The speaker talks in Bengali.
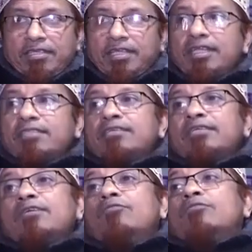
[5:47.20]
সেখান
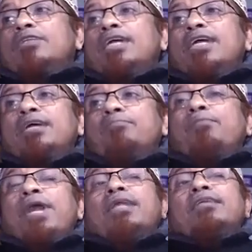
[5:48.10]
থেকে উঠে
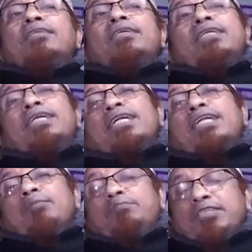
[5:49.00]
বাড়িতে গিয়ে
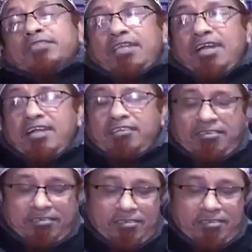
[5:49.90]
কেমনে শার্ট